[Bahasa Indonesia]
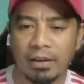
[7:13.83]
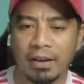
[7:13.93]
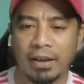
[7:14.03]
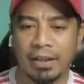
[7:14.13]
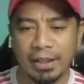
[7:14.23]
Hal
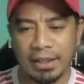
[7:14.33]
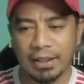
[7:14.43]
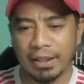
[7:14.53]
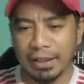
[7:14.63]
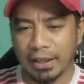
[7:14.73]
nah,
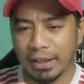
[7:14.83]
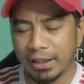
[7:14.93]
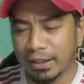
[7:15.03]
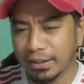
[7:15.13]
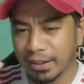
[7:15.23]
ini
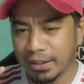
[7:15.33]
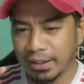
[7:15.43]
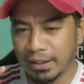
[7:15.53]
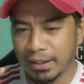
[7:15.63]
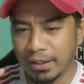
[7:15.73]
kadang-kadang
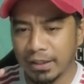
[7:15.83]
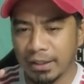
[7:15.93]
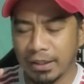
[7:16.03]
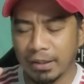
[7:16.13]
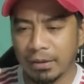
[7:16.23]
jadi
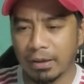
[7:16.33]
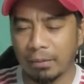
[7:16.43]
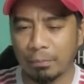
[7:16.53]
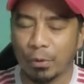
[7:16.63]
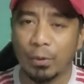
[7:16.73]

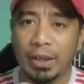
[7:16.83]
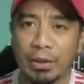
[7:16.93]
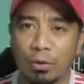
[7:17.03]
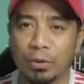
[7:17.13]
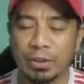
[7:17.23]
uh, pro
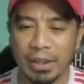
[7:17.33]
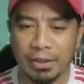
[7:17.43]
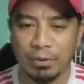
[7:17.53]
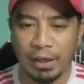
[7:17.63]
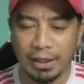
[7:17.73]
dan kontra
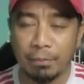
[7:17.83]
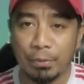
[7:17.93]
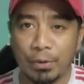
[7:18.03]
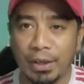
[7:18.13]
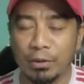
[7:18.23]
juga, ada
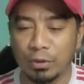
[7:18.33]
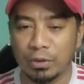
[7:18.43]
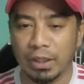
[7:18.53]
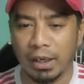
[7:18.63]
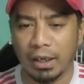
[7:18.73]
pro dan
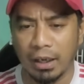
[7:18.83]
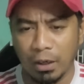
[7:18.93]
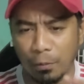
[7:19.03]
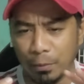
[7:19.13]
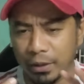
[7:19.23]
kontra.
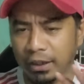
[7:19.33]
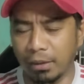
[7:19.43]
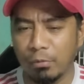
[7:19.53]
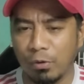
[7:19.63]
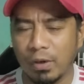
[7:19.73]
Kalaupun
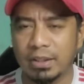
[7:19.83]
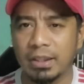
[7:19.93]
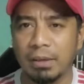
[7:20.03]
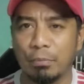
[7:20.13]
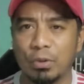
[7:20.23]
kita
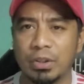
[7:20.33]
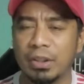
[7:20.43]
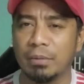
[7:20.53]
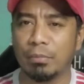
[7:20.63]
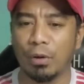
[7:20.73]
menguasai
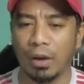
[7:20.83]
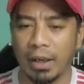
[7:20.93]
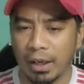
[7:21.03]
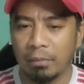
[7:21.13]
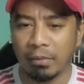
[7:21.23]
possession ball,
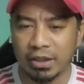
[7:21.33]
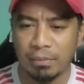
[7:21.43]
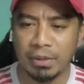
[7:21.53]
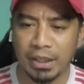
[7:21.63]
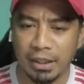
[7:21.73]

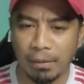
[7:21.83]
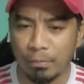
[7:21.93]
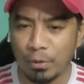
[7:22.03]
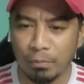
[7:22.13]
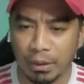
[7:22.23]
macam ini
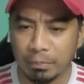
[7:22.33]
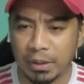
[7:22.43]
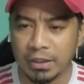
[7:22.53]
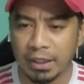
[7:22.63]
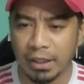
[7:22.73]

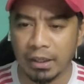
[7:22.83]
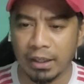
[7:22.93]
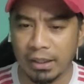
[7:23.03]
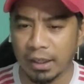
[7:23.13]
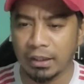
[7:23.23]
64%,
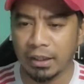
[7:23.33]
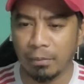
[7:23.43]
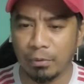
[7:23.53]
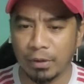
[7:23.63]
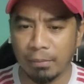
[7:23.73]
Iran
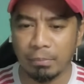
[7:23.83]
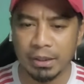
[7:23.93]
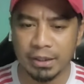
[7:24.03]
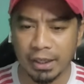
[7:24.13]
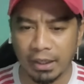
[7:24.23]

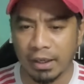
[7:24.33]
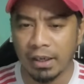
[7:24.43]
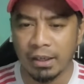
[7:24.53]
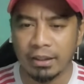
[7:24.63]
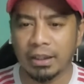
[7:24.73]

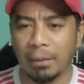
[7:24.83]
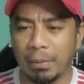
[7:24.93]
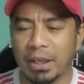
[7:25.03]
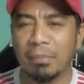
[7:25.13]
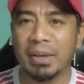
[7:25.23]
36%.
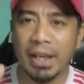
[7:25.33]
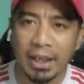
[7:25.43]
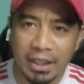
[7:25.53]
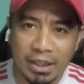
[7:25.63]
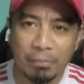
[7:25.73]
Tetapi
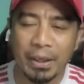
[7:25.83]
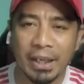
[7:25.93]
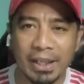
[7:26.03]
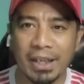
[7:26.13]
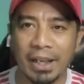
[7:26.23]
kemenangan kepada
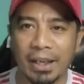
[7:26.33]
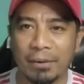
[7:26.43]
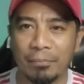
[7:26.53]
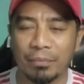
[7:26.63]
Iran pemikiran.